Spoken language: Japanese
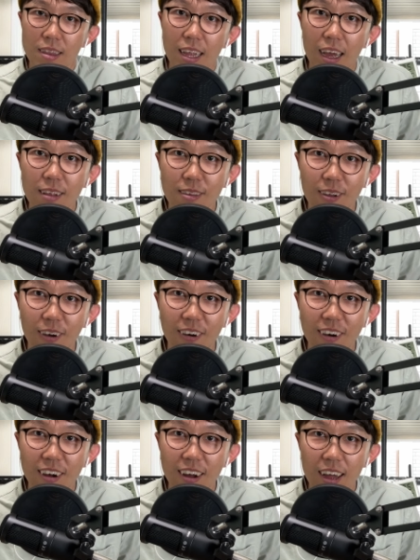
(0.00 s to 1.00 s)
なん
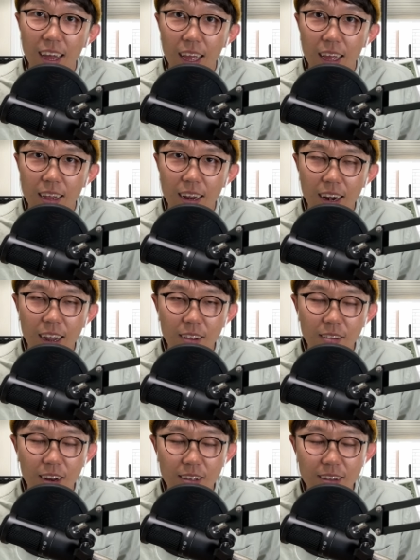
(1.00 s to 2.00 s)
と、
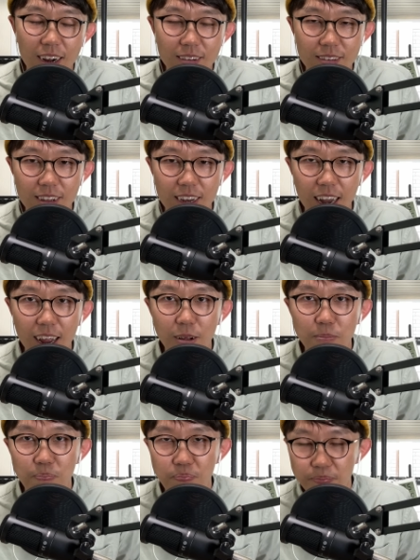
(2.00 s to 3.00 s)
ラナンキュラスラックスにね、